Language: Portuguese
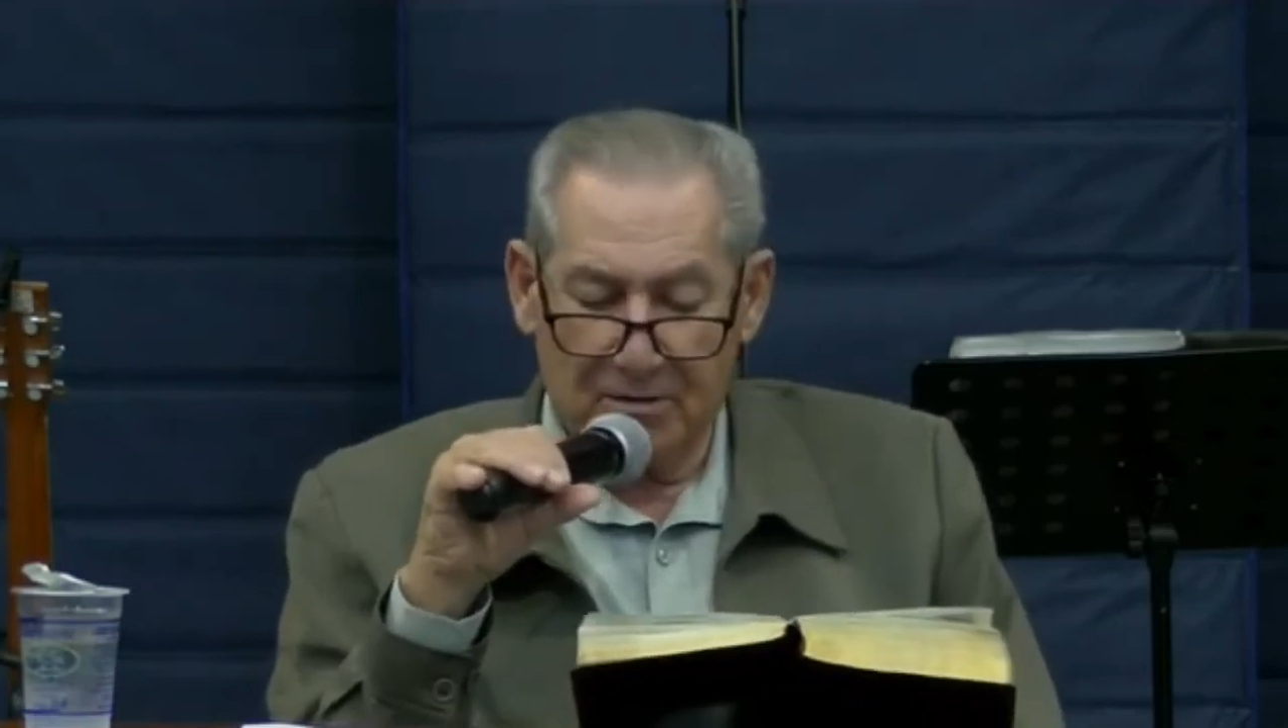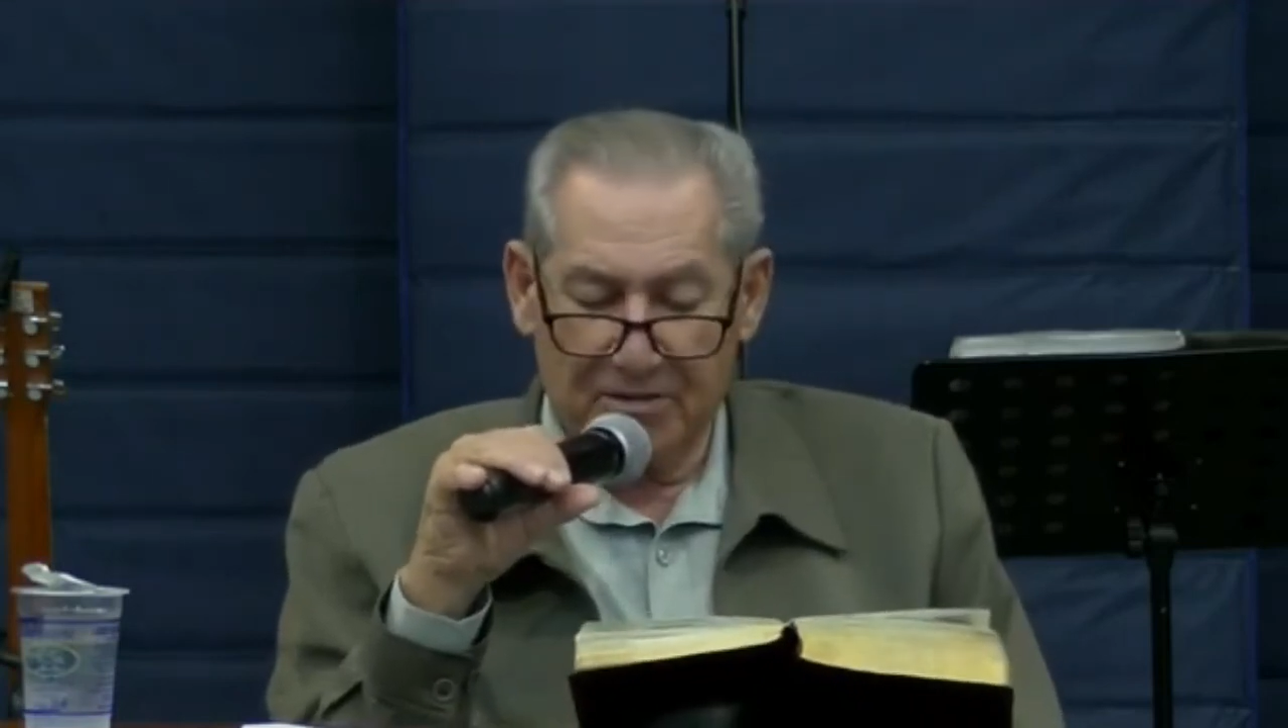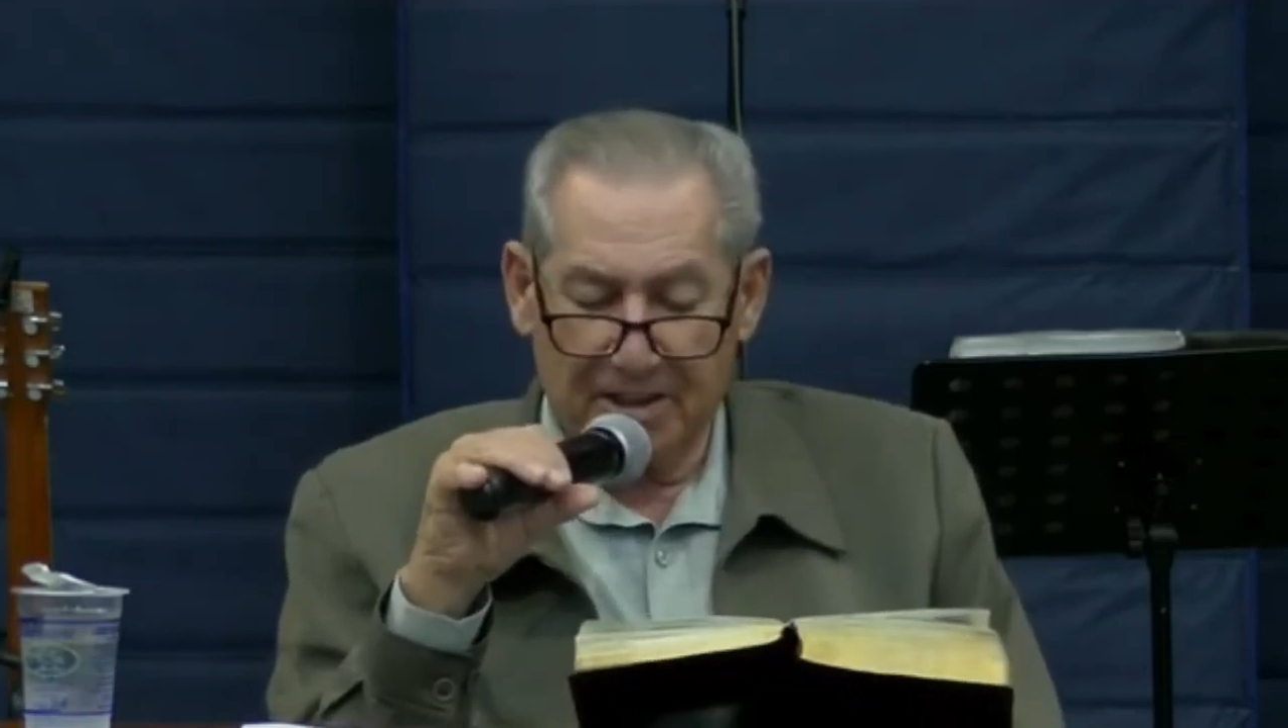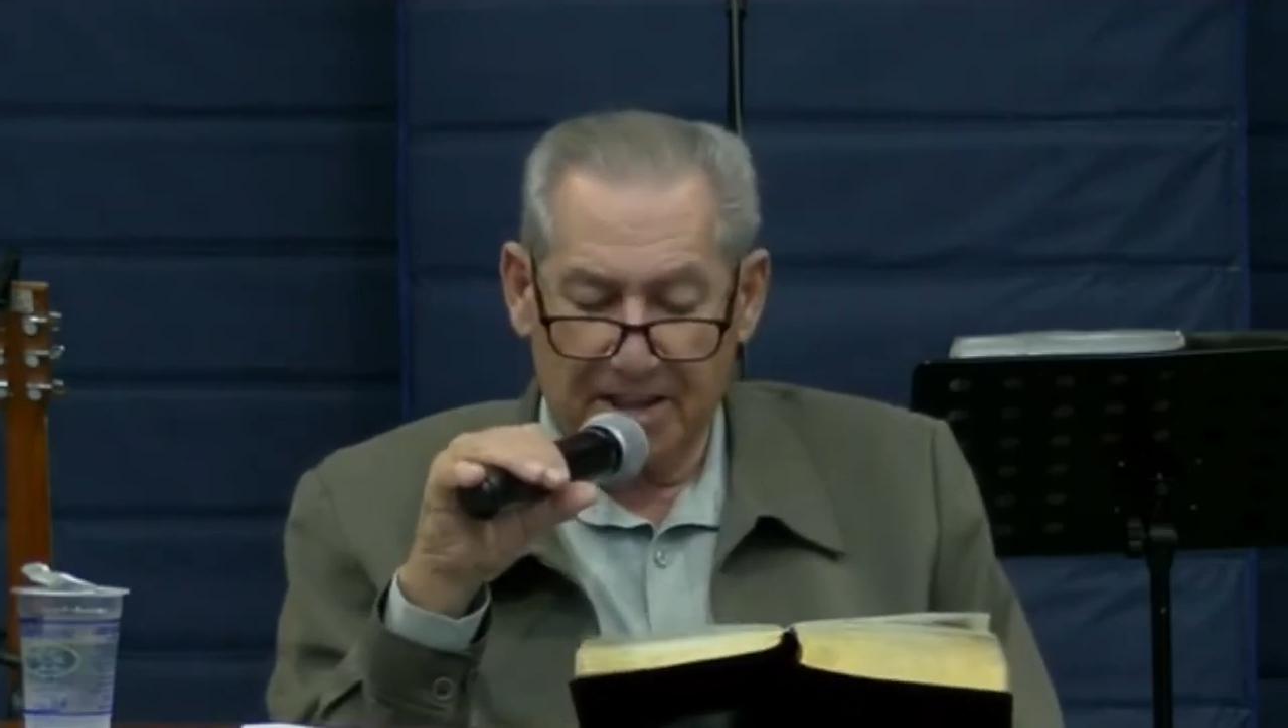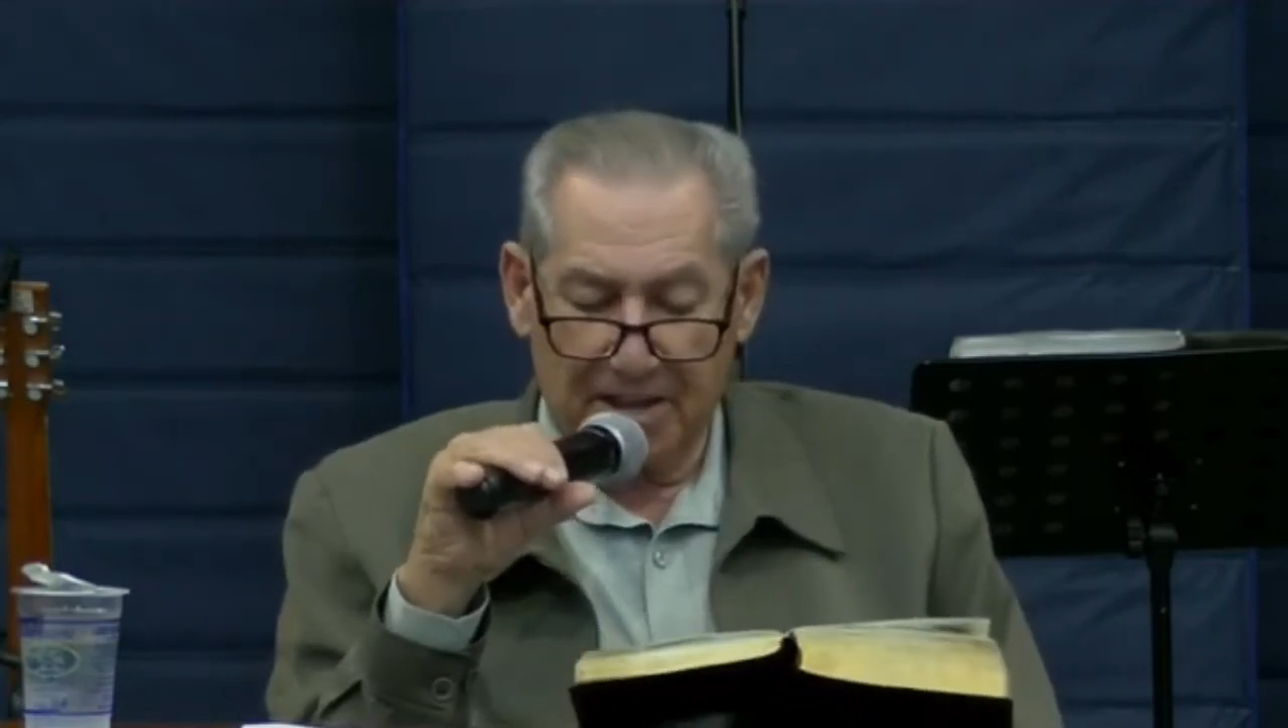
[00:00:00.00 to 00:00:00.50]

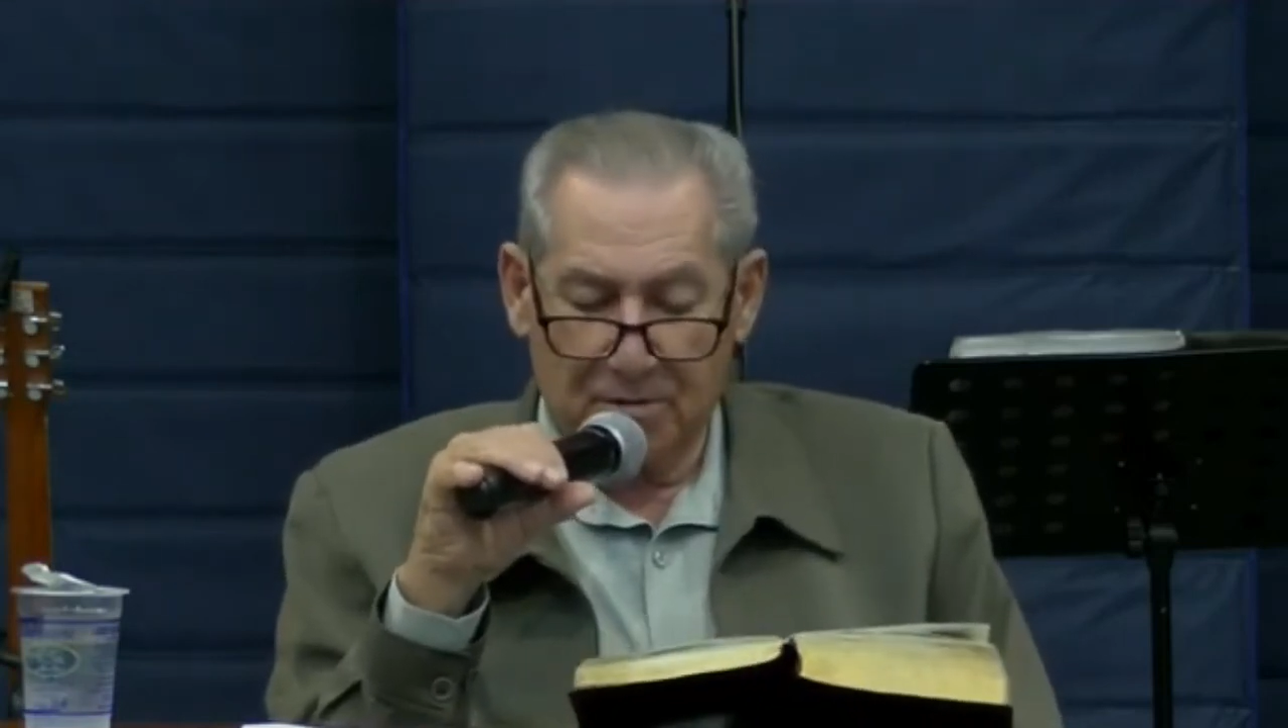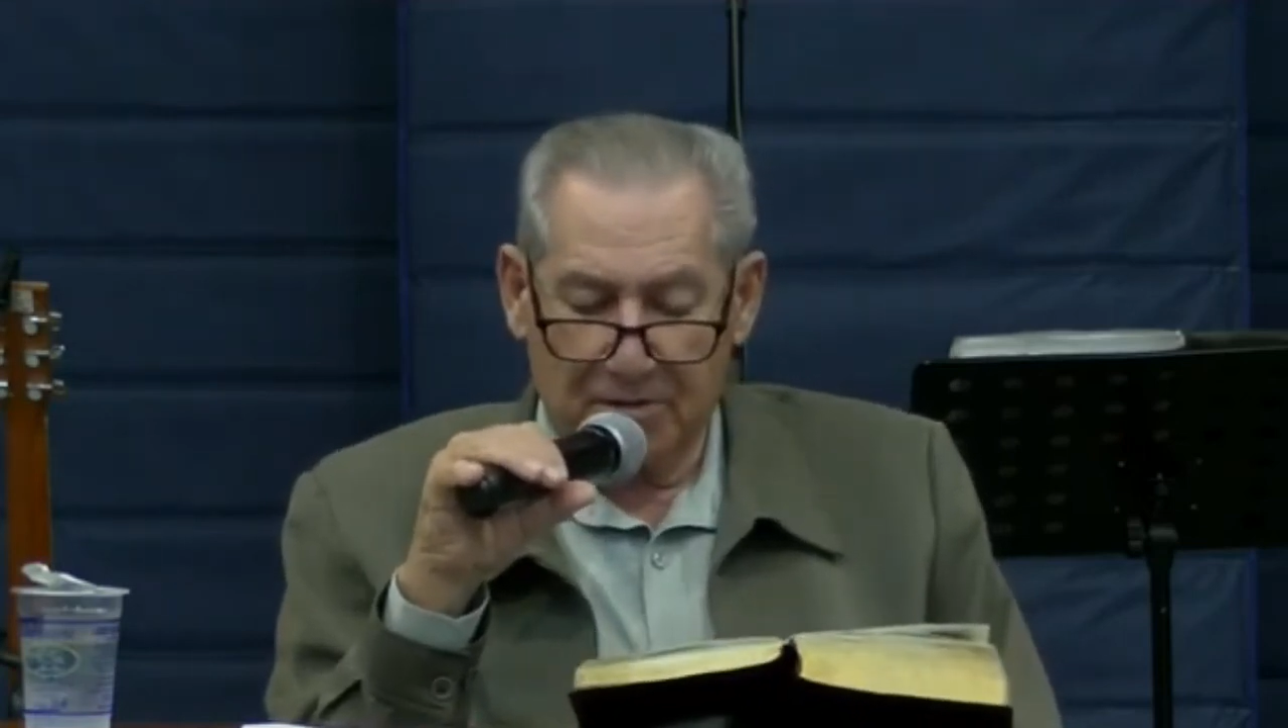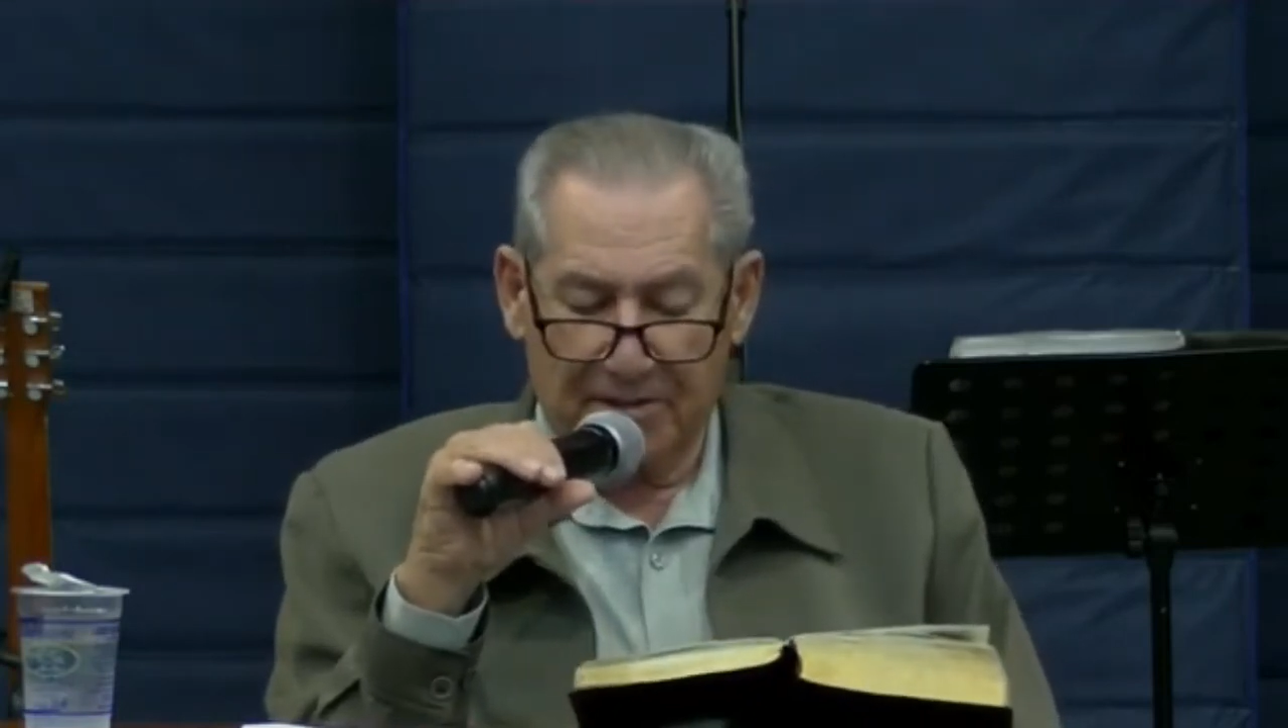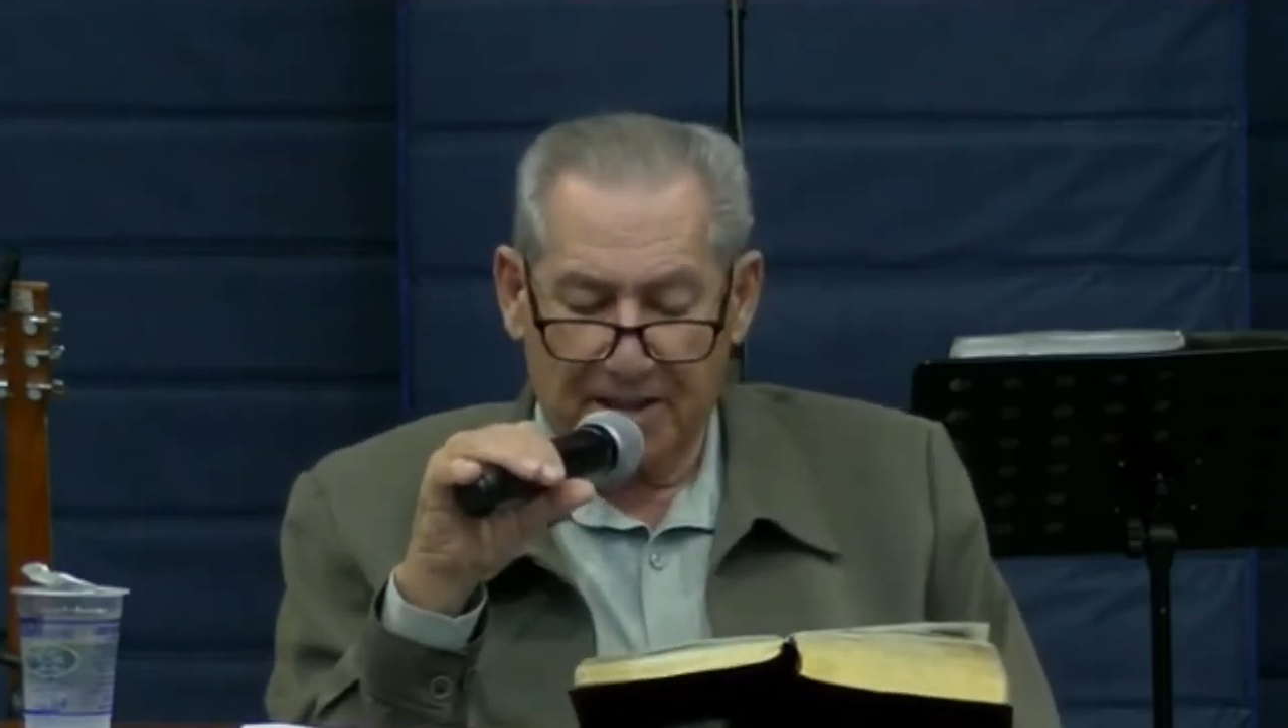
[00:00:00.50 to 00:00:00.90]
os ricos